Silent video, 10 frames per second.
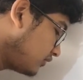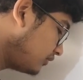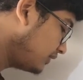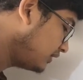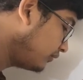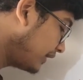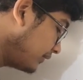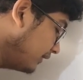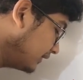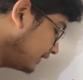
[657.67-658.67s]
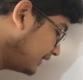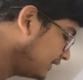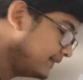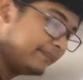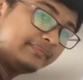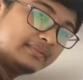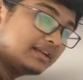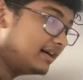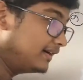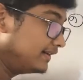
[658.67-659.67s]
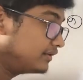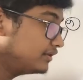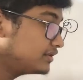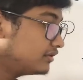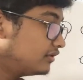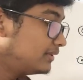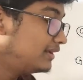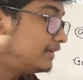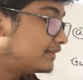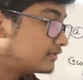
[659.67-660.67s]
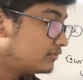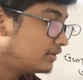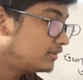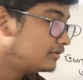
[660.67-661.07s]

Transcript: কমা ওয়াই ওয়ান তাই না আর এই কন্ডিশনে হবে এক্স ওয়ান